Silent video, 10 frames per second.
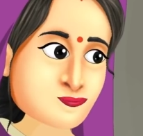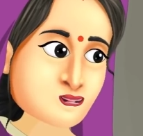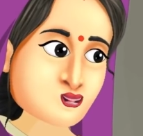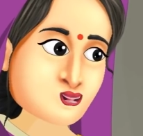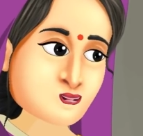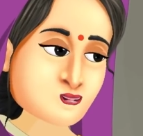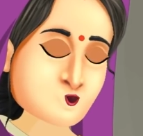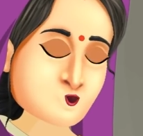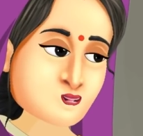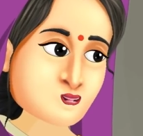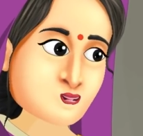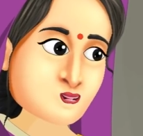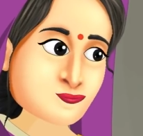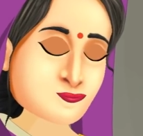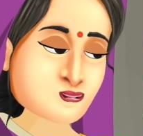ये बुढ़िया तो
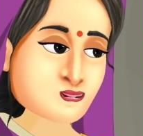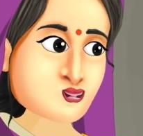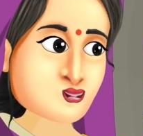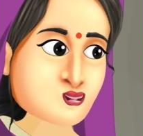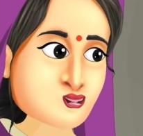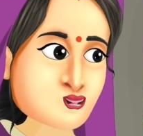बड़ी खड़ूस है